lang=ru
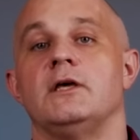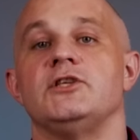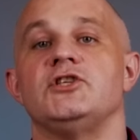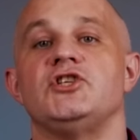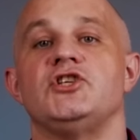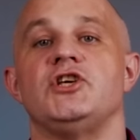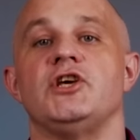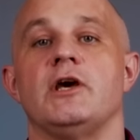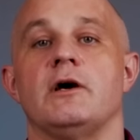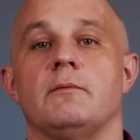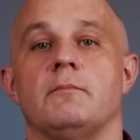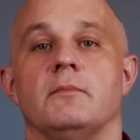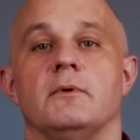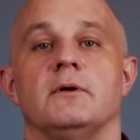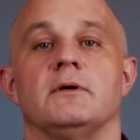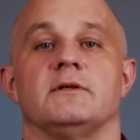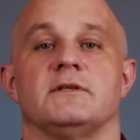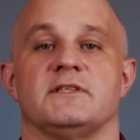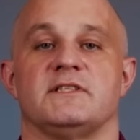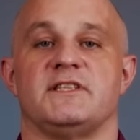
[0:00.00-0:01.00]

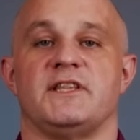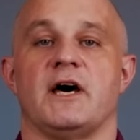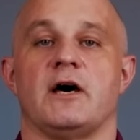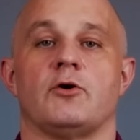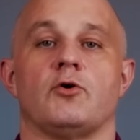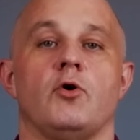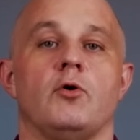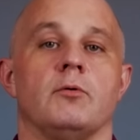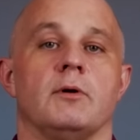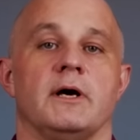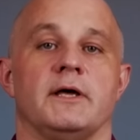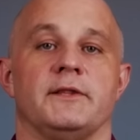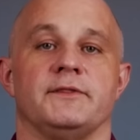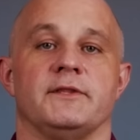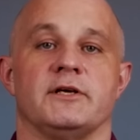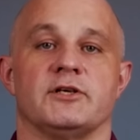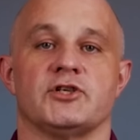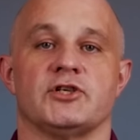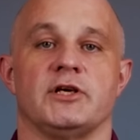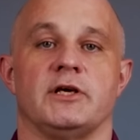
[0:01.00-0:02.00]
чем здоровые
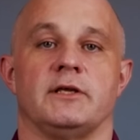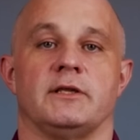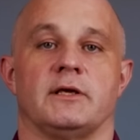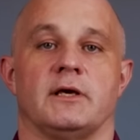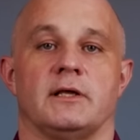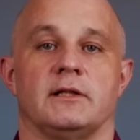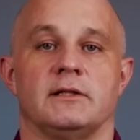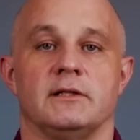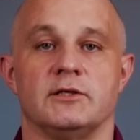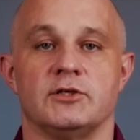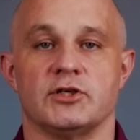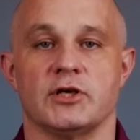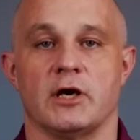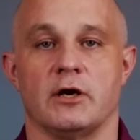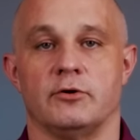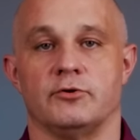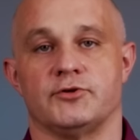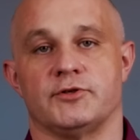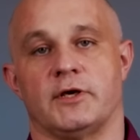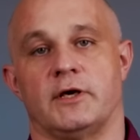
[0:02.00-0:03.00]
отношения
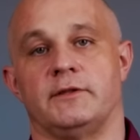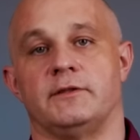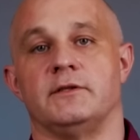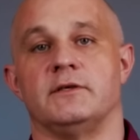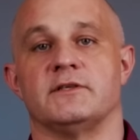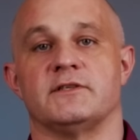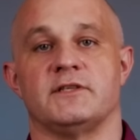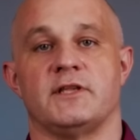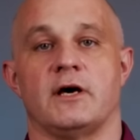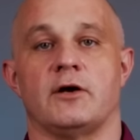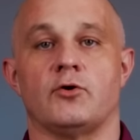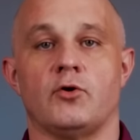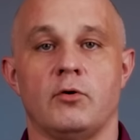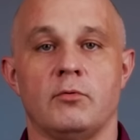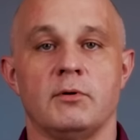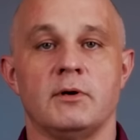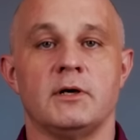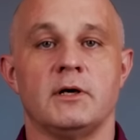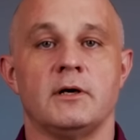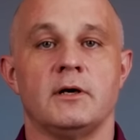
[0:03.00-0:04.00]
отличаются от
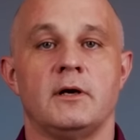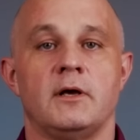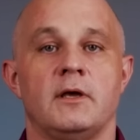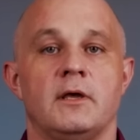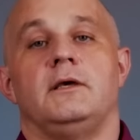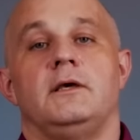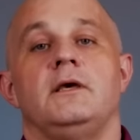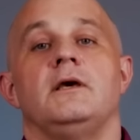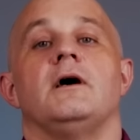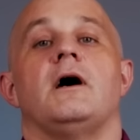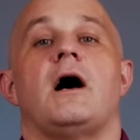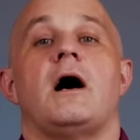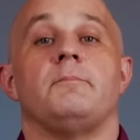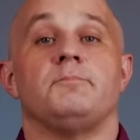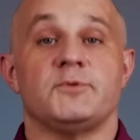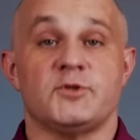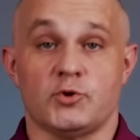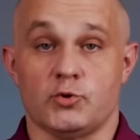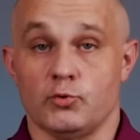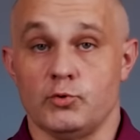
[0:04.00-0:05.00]
нездоровых, и
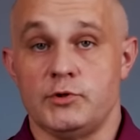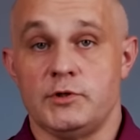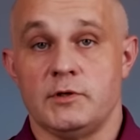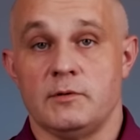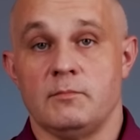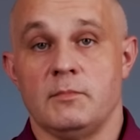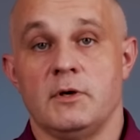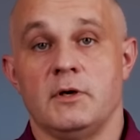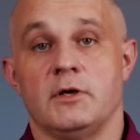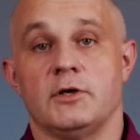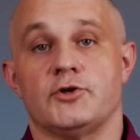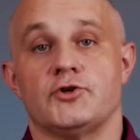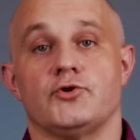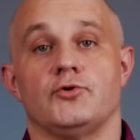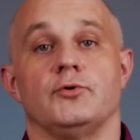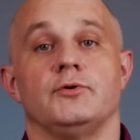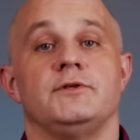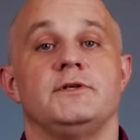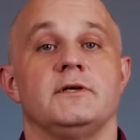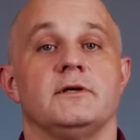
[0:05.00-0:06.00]
обсудим,
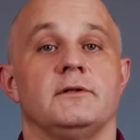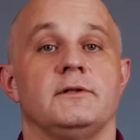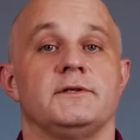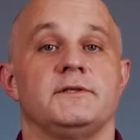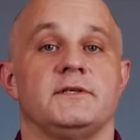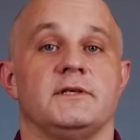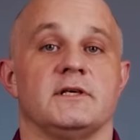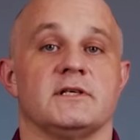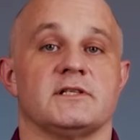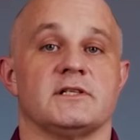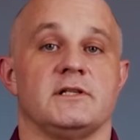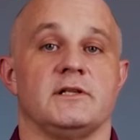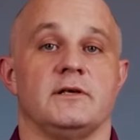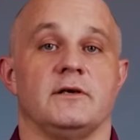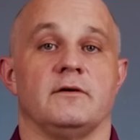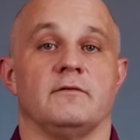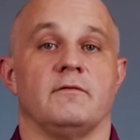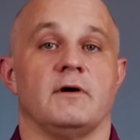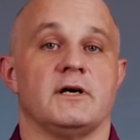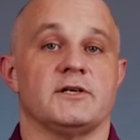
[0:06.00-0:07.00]
что делать,
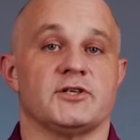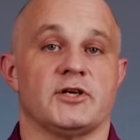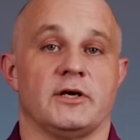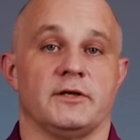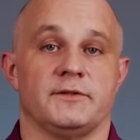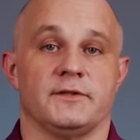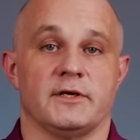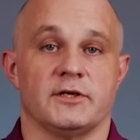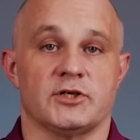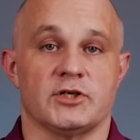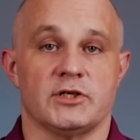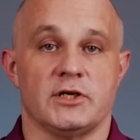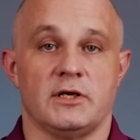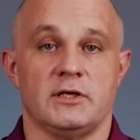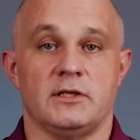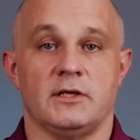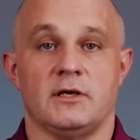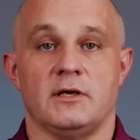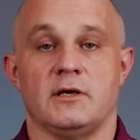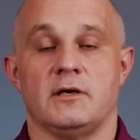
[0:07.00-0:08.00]
если ваши
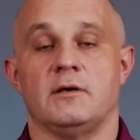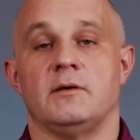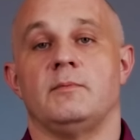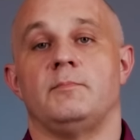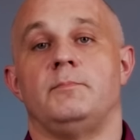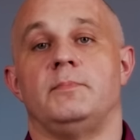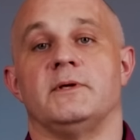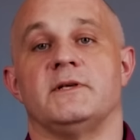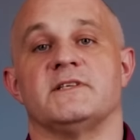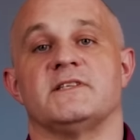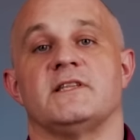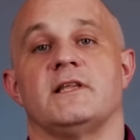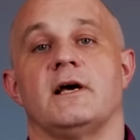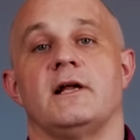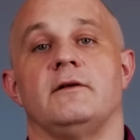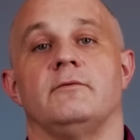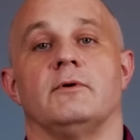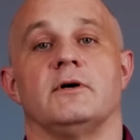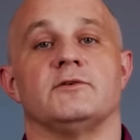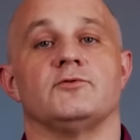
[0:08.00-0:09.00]
отношения
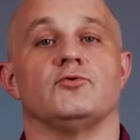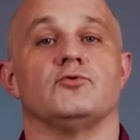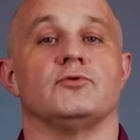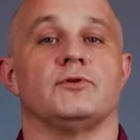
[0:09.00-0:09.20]
перестали вас